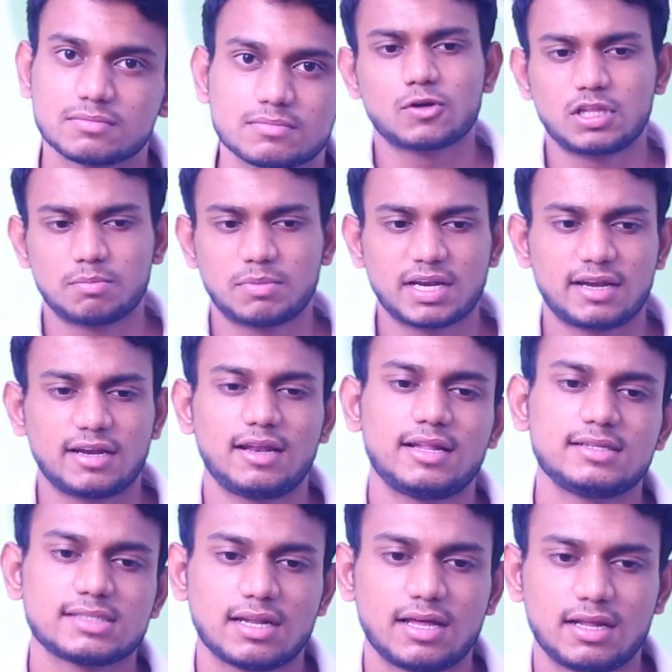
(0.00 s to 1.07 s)
ஸோ இது மாதிரி என்ன
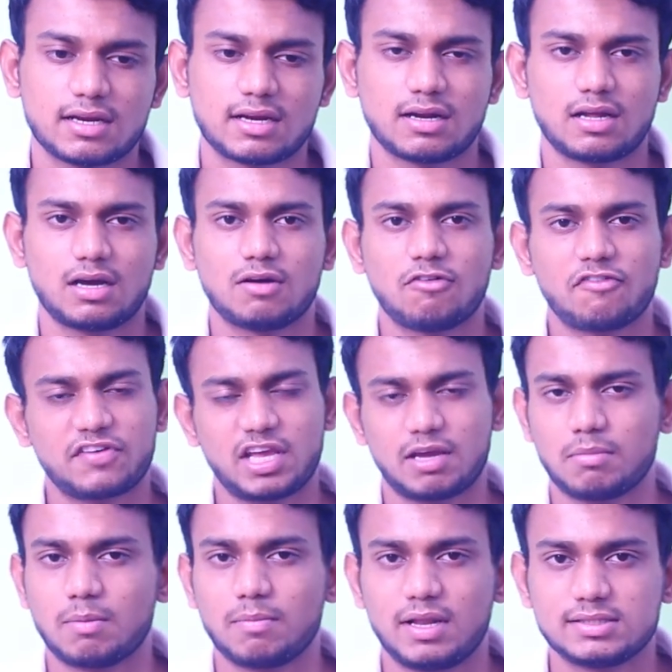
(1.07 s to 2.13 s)
லென்ஸ்லாம் இருக்குன்னா ஃபிஃப்டி
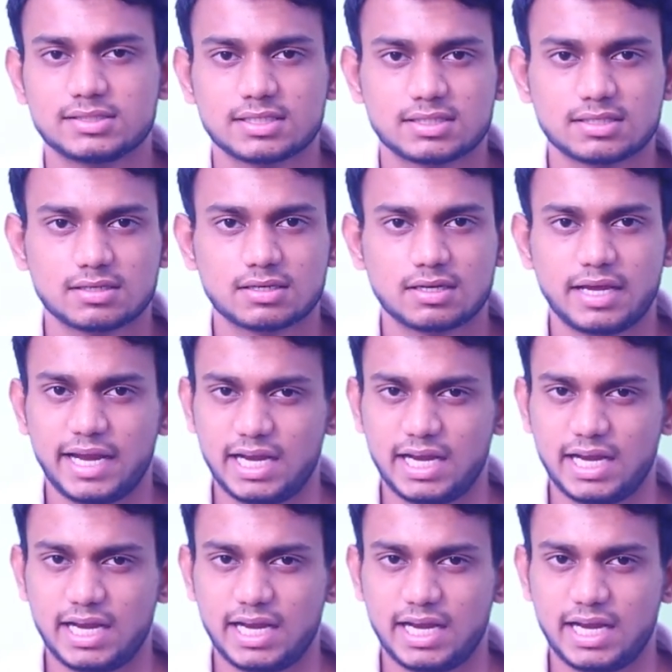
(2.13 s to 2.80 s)
எம்எம் லென்சஸ் இருக்குது